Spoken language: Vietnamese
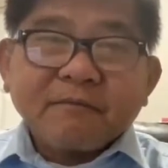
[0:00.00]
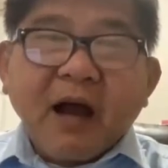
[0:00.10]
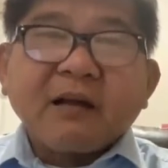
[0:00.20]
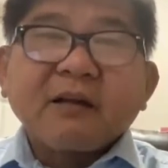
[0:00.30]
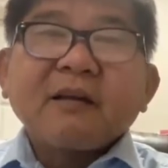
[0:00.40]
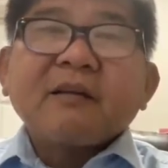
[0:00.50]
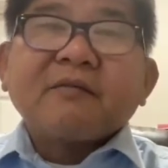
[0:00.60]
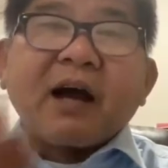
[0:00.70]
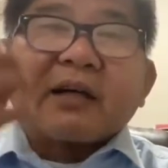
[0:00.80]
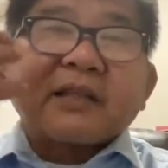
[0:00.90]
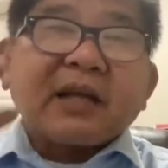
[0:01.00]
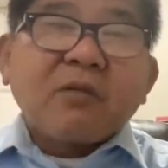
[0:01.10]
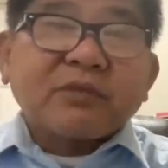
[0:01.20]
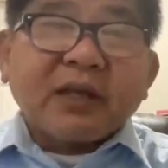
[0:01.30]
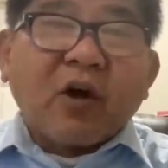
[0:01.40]
vâng và người ta sẽ
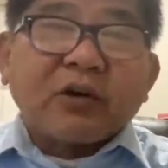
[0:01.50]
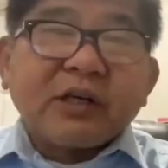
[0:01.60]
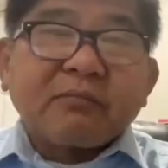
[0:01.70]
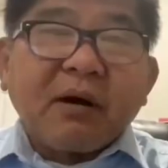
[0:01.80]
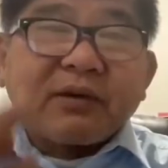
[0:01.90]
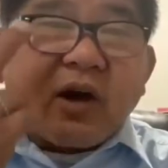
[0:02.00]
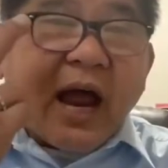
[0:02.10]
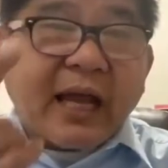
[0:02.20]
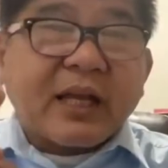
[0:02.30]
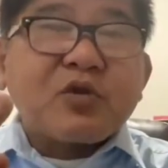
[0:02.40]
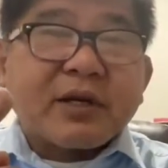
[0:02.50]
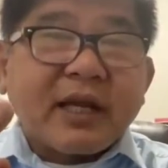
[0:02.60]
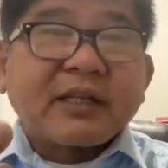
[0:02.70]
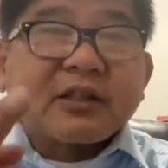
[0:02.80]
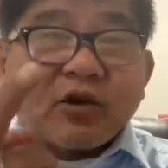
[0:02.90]
không thay đổi được bởi vì nó có hai cái chuyện
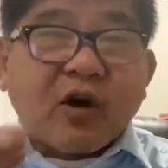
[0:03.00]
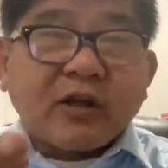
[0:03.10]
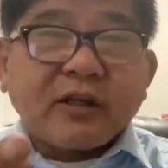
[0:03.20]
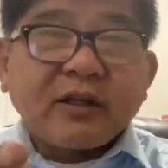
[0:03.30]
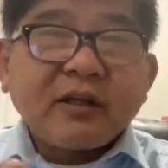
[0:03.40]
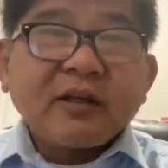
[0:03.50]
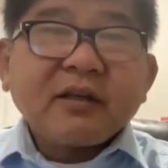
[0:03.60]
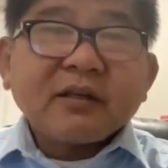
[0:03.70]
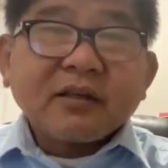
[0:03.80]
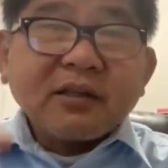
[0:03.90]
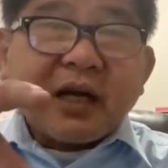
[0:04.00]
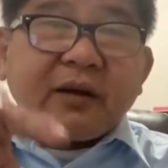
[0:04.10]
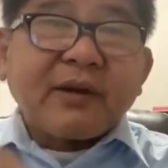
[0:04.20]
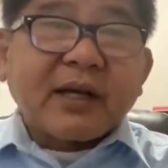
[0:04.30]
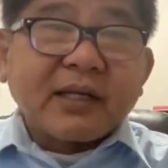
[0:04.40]
đây như tôi nói thứ nhất
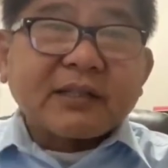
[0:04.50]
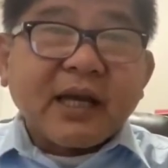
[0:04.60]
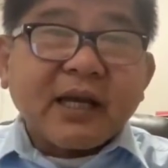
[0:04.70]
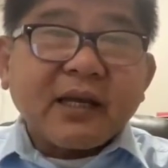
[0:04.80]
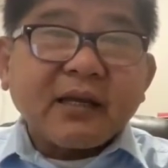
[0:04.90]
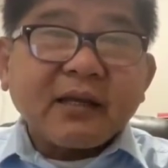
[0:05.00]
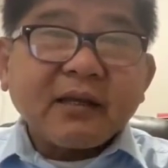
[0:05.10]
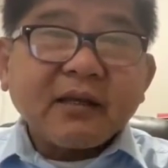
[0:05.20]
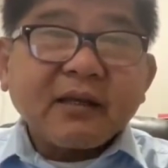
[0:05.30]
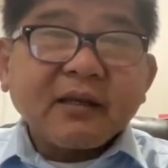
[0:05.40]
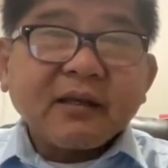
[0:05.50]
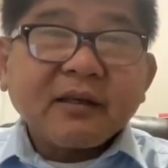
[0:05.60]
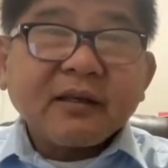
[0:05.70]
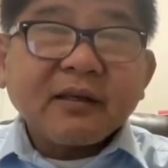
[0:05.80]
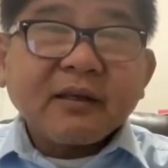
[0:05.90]
là về cơ chế
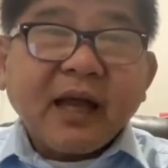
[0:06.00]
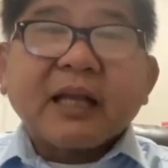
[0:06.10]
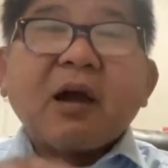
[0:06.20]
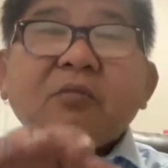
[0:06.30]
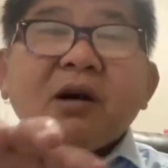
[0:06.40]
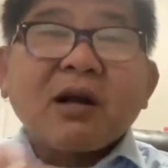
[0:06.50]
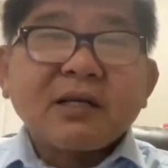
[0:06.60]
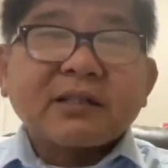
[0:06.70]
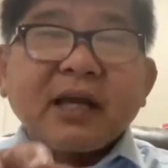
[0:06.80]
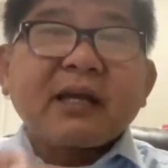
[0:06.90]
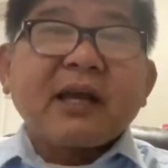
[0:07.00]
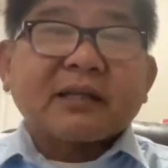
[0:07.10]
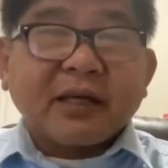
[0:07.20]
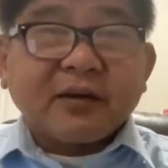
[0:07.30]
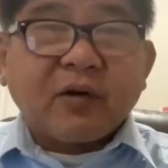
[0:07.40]
anh không có cơ chế
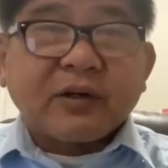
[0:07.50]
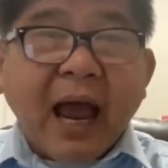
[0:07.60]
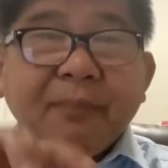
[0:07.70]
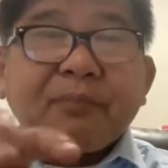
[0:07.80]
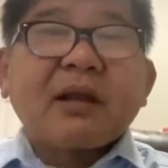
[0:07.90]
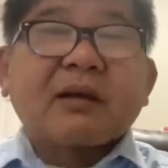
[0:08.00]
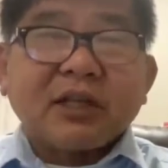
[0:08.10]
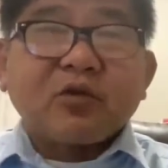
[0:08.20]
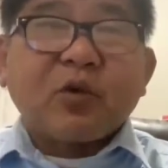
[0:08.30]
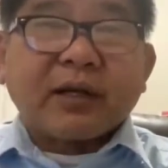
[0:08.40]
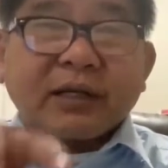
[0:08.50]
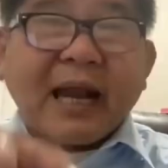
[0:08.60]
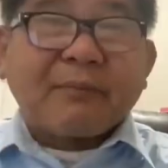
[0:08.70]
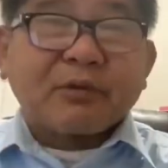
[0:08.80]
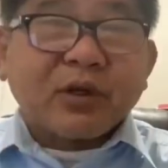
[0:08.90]
để thay đổi để áp lực chính quyền để
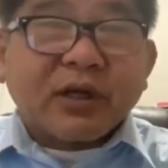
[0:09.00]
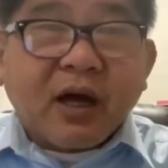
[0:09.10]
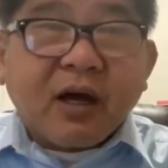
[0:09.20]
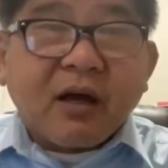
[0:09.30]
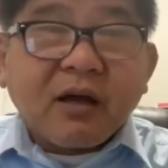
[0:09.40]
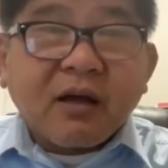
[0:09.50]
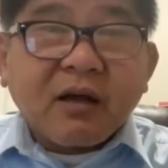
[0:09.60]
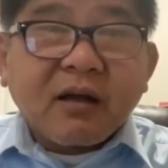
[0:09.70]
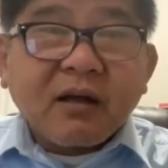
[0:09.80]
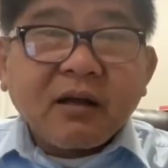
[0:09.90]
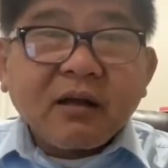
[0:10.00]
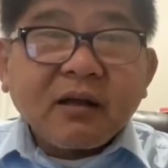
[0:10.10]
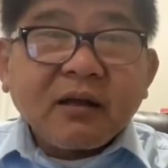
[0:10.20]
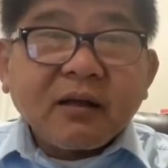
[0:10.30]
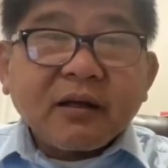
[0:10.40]
làm cái chuyện đó
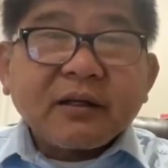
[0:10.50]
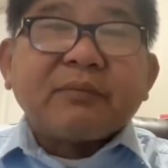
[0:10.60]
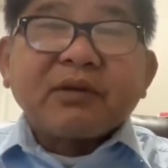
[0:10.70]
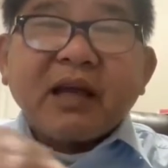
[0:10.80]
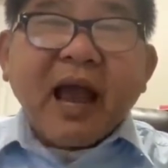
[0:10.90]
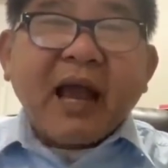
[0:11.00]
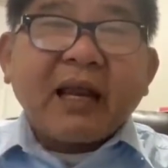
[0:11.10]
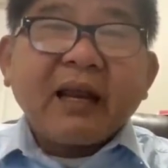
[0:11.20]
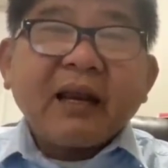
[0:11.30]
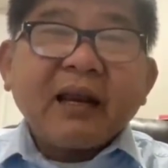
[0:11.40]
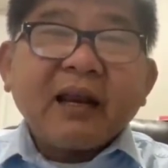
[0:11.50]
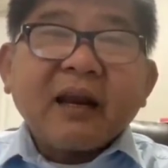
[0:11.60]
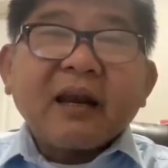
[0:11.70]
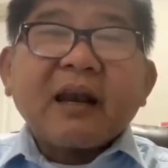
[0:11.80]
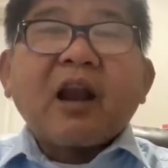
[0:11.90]
điểm thứ hai
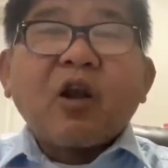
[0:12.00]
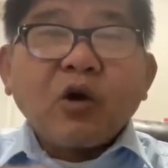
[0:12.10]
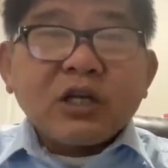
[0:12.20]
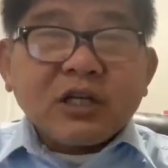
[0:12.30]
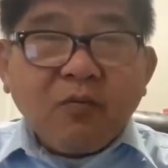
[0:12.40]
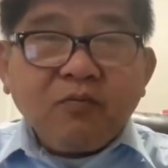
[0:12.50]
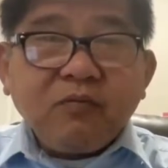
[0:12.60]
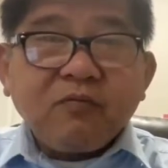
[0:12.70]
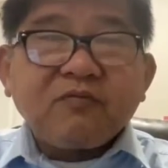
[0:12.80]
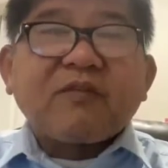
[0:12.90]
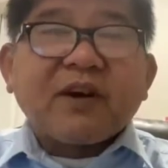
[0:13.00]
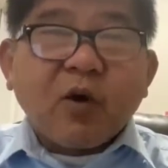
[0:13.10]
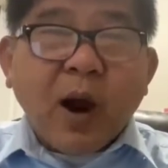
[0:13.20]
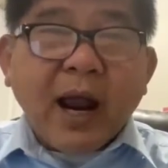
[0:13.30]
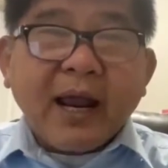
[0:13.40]
là lối sống và
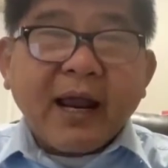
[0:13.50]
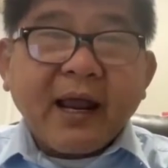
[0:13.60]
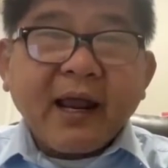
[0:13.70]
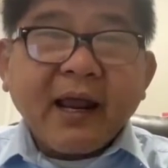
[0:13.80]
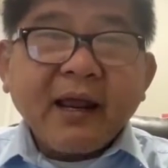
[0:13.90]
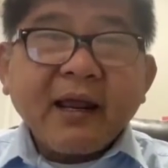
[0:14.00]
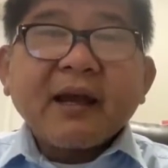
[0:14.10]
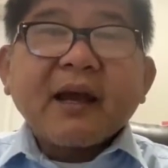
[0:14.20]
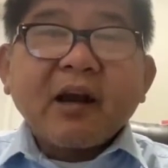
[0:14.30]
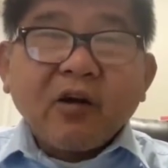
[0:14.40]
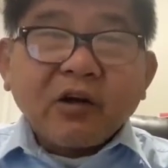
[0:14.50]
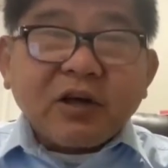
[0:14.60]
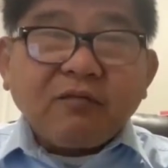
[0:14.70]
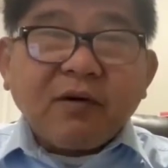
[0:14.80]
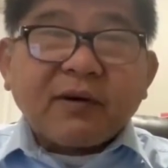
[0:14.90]
văn hóa cái lối
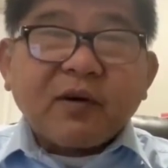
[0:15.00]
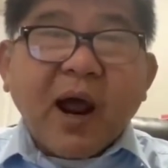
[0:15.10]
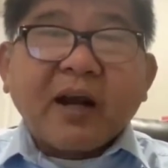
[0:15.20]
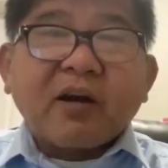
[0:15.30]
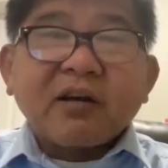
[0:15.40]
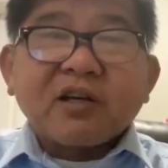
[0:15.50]
sống và văn hóa